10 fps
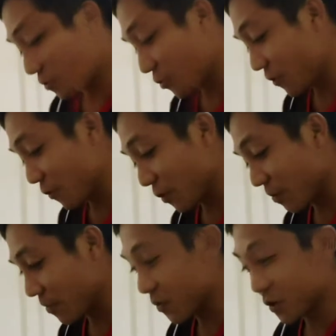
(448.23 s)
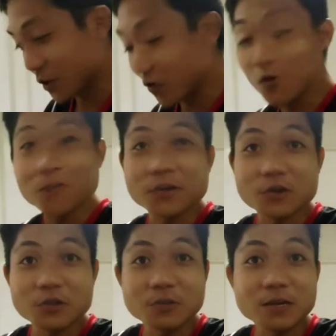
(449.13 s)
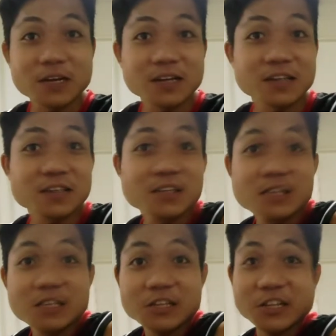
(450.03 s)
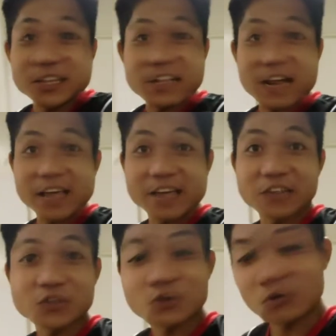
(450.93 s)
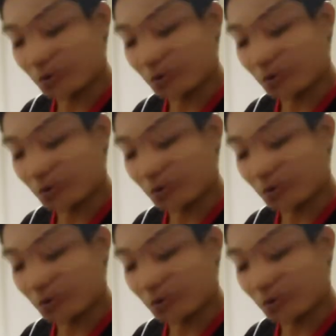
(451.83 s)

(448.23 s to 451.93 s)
uniform or yung overall pag dryer So,